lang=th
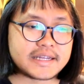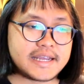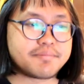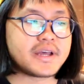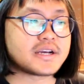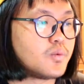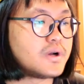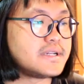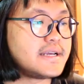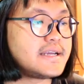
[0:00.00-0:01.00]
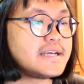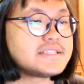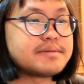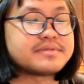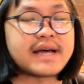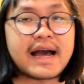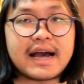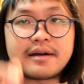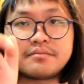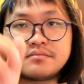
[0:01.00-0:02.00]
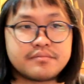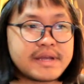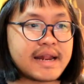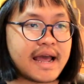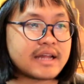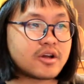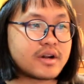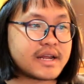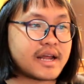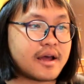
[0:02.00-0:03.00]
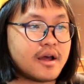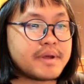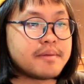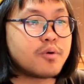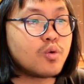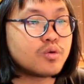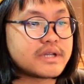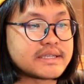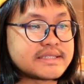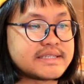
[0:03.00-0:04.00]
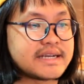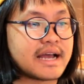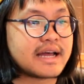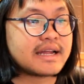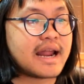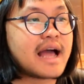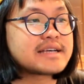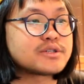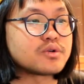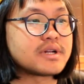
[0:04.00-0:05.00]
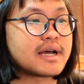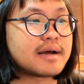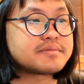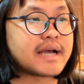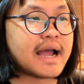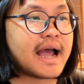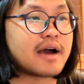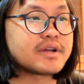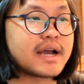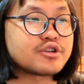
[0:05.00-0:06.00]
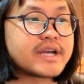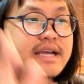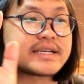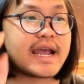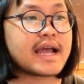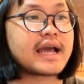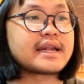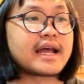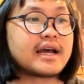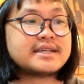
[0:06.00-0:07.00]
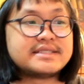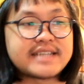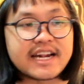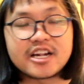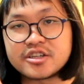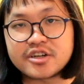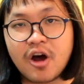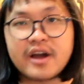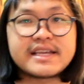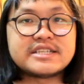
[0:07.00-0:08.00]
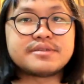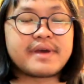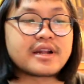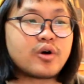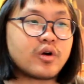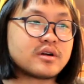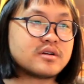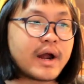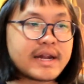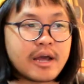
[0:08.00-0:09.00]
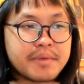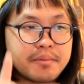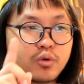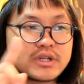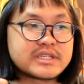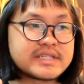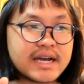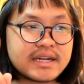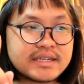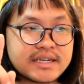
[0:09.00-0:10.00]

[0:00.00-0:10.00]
ดคลิปเนี่ยวันที่ 23 มีนาตอนนี้เนี่ยมีผู้ติดเชื้อล่าสุดนะครับจากข่าวที่เขาแชร์แชร์กันเนี่ยคือ721 คน วันเดียวมีผู้ติดเชื้อ